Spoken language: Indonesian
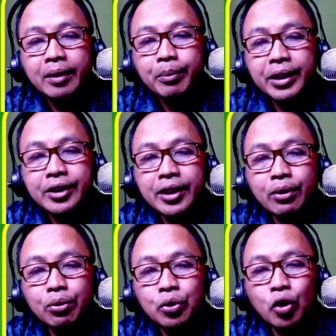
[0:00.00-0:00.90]
meja
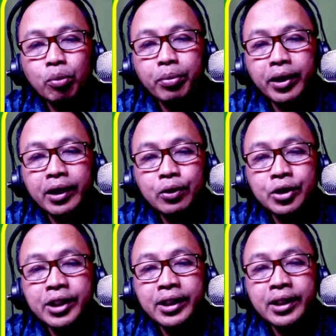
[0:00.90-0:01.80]
untuk
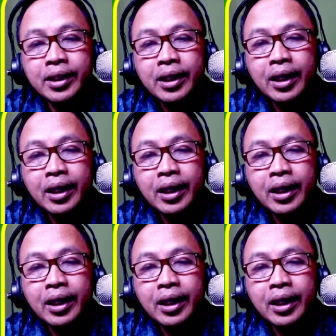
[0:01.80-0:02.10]
berdiskusi